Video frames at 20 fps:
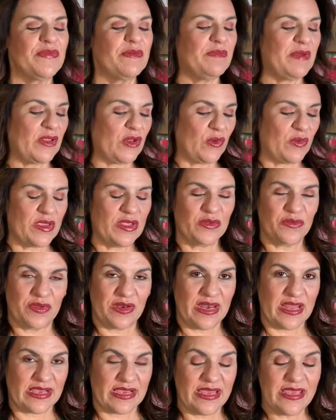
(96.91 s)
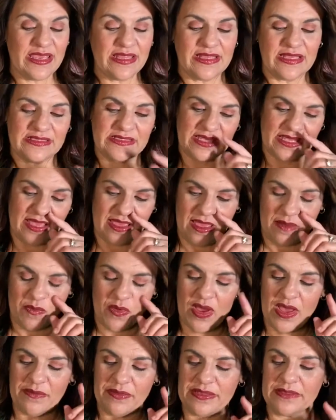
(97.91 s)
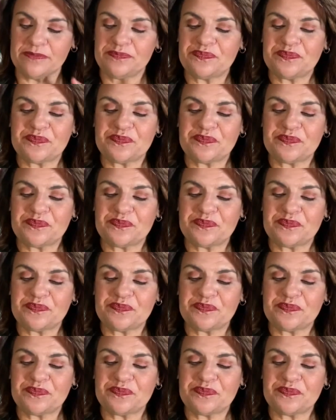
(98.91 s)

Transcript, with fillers: pero vino en la cajita, así que vamos a ver.